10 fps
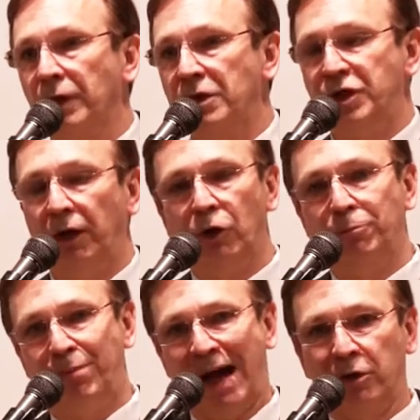si leur
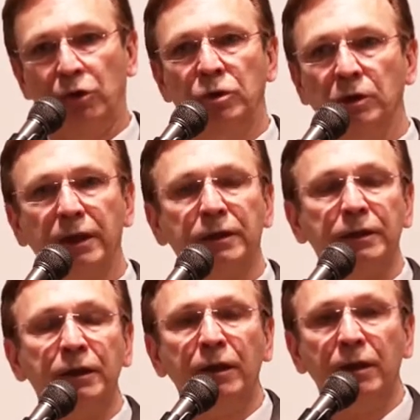parole
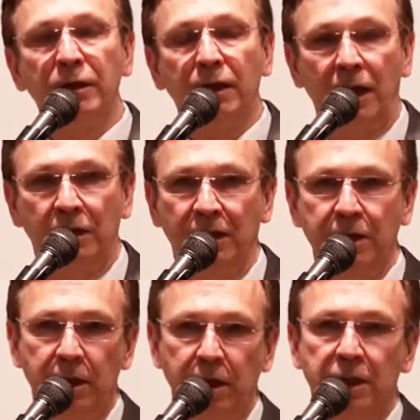était
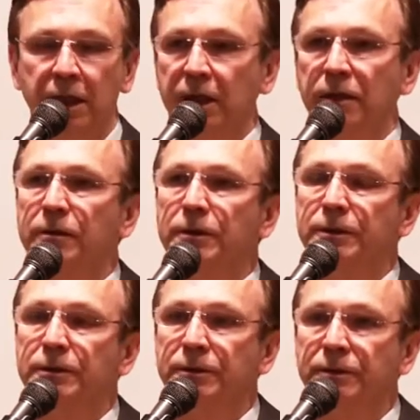guidée,
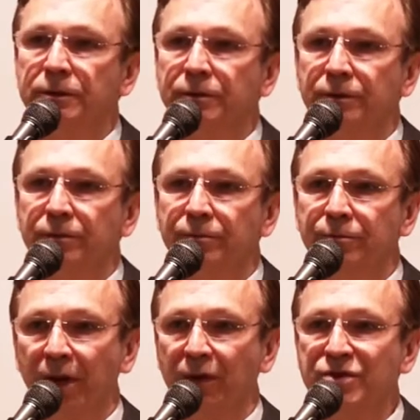
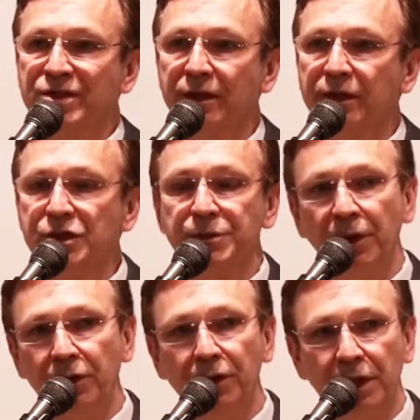par le
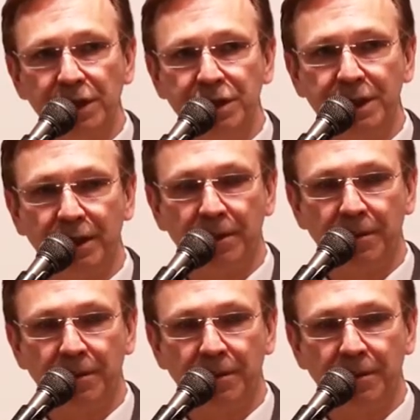Saint-Esprit du Christ,